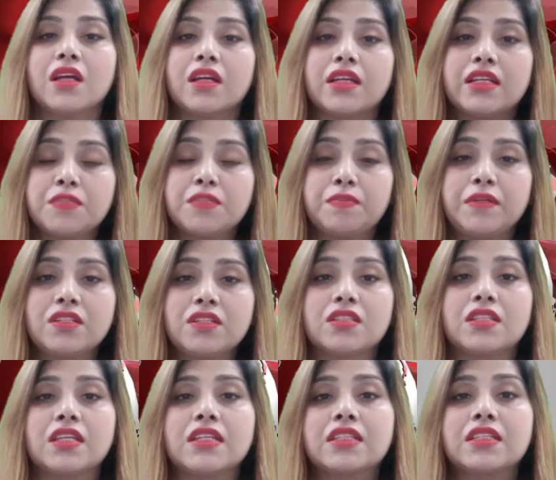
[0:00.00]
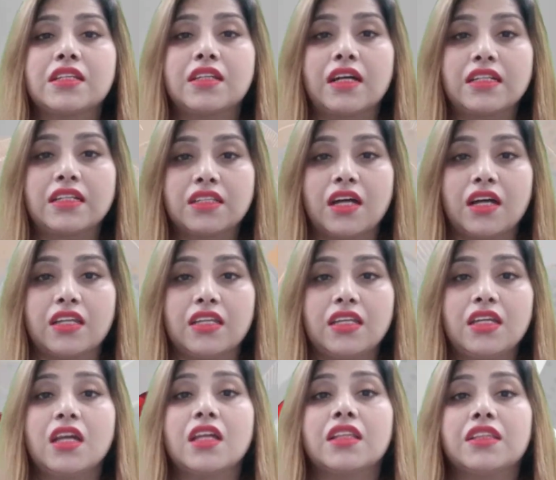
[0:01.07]
इस बीच देश की राजधानी
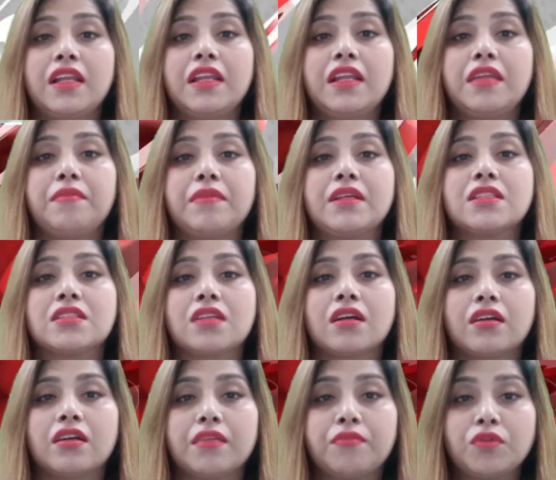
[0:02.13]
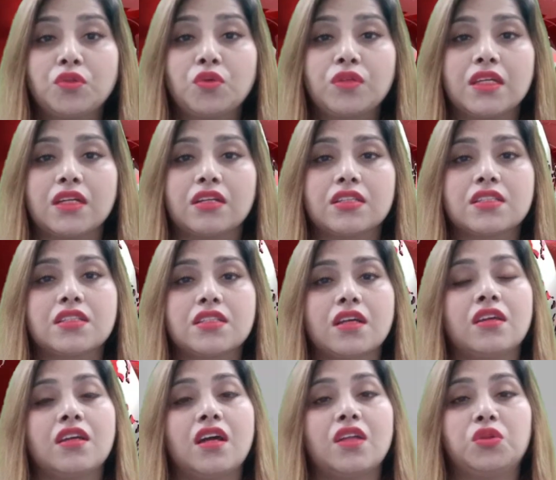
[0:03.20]
दिल्ली में संक्रमितों की
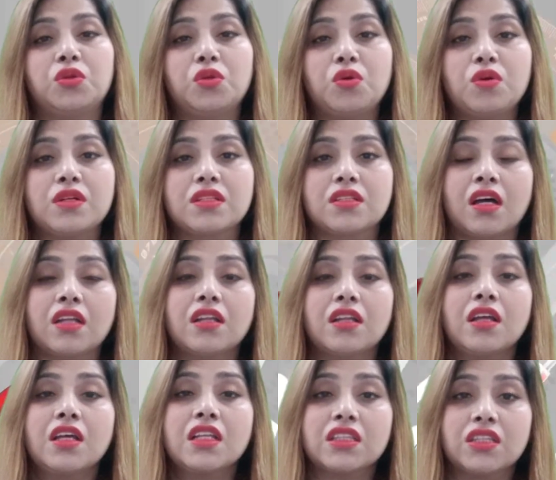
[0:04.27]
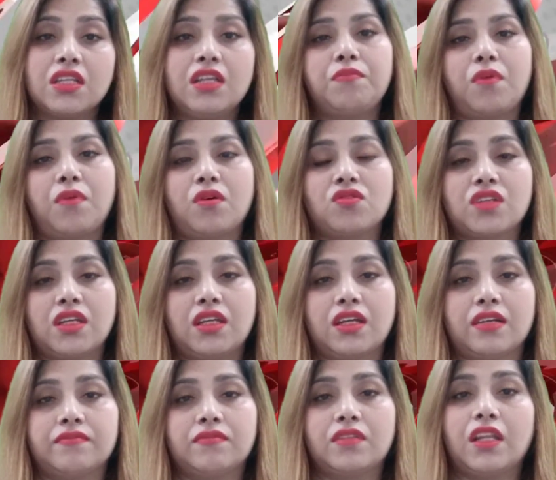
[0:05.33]
संख्या 2003 पहुंच गई है
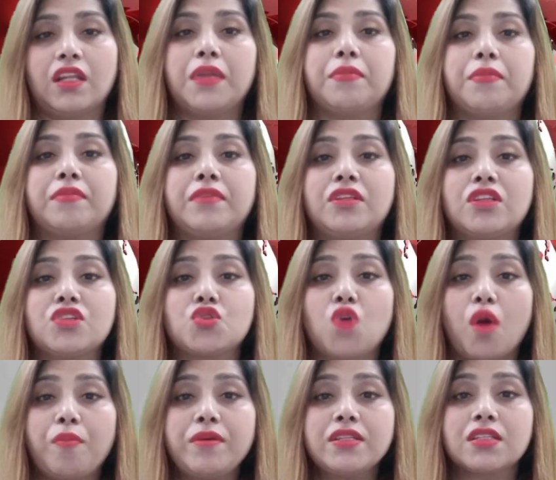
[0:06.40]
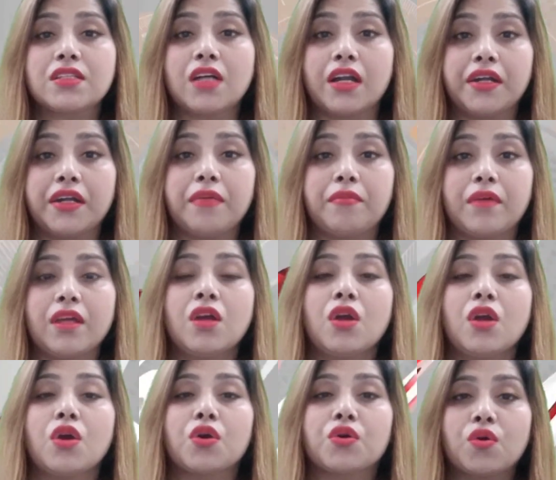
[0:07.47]
दिल्ली में बीते 24 घंटे में
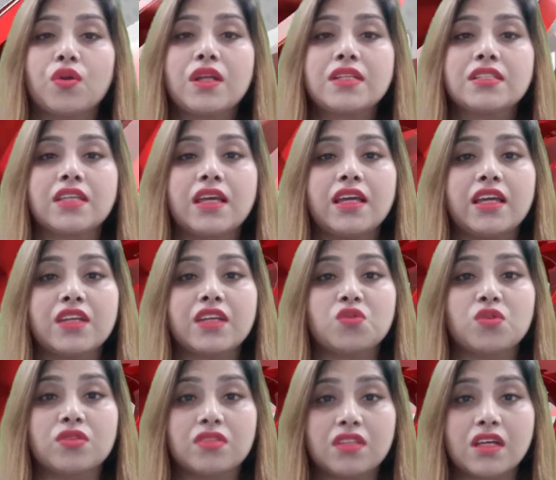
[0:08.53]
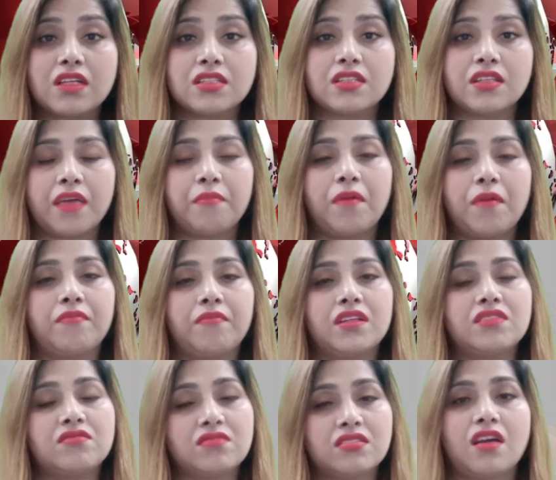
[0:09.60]
कोरोना से 110 नए मामले
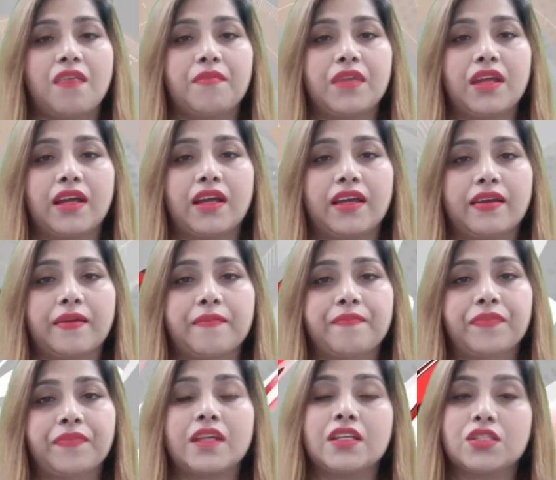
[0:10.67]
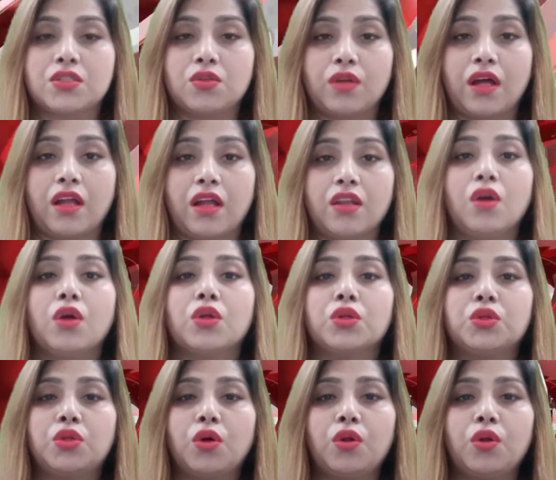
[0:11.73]
सामने आए हैं इस दौरान
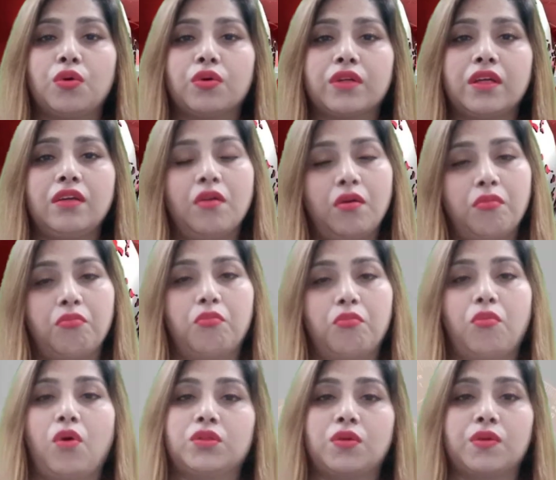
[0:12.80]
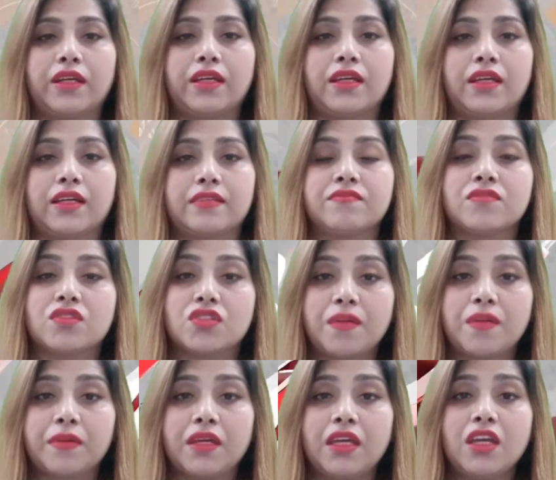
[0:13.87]
दो लोगों की मौत हो गई है
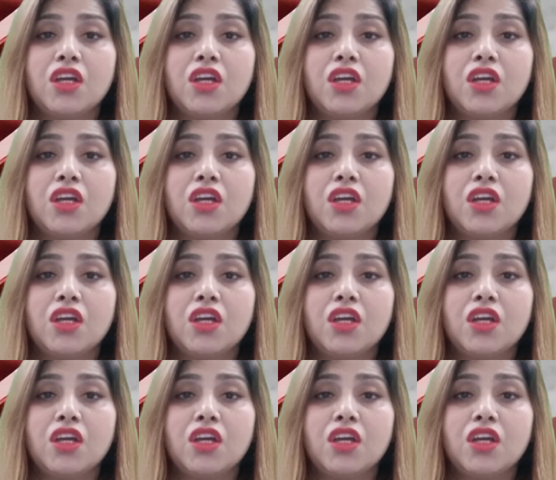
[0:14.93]
जबकि